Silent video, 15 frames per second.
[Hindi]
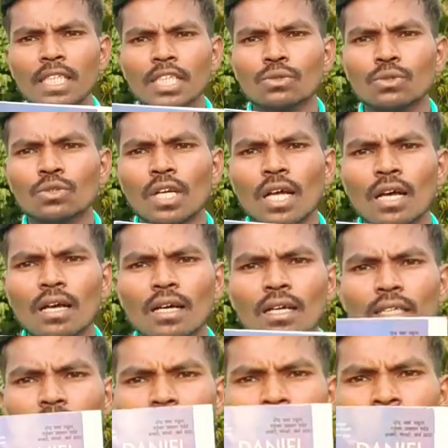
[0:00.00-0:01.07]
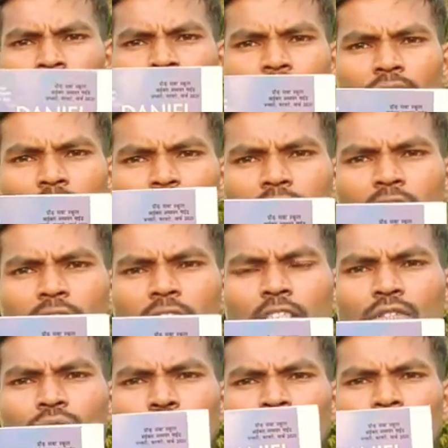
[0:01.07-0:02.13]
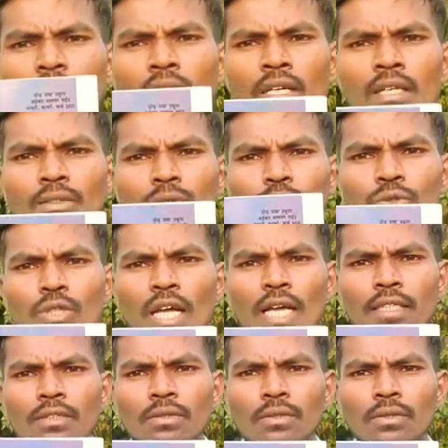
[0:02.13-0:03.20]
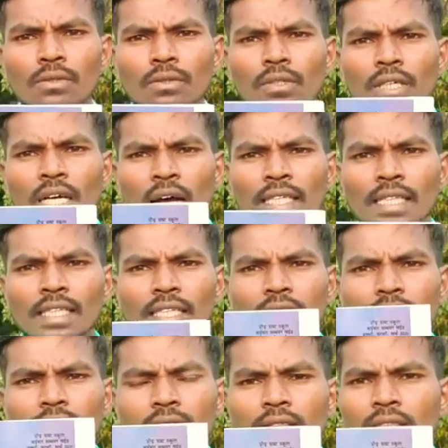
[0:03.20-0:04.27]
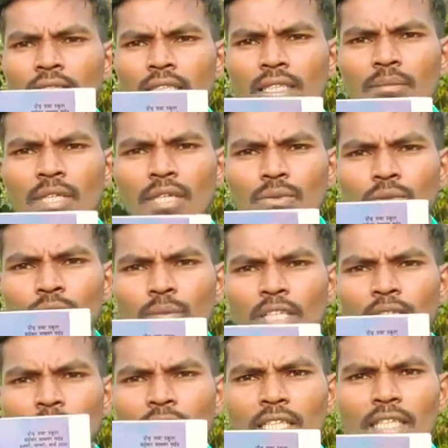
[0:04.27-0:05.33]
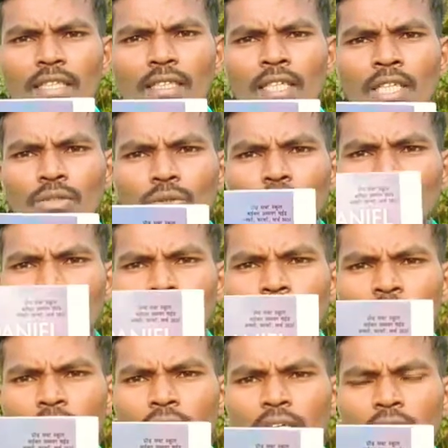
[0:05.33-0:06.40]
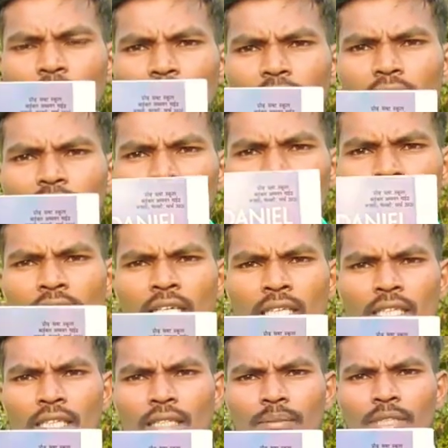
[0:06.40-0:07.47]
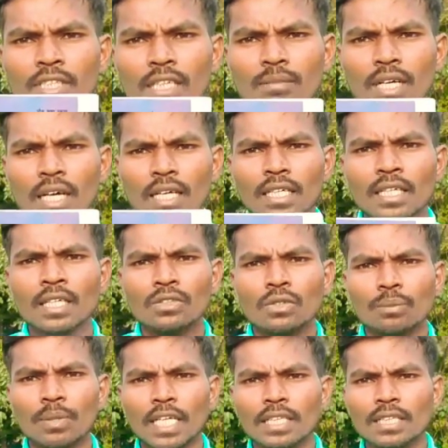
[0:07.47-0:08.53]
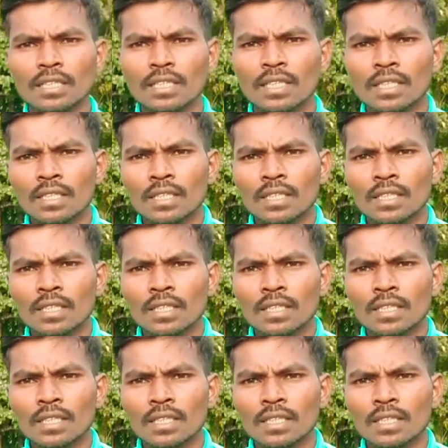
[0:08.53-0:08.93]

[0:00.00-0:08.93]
के दूसरा यह सिस्टम मिली लेकिन हुआ दूसरा एक कहानी के हिरी में उठू माने मिली तो इठ हो गए हमारे के दानियल के विषय में आए तो फ्रेंड्स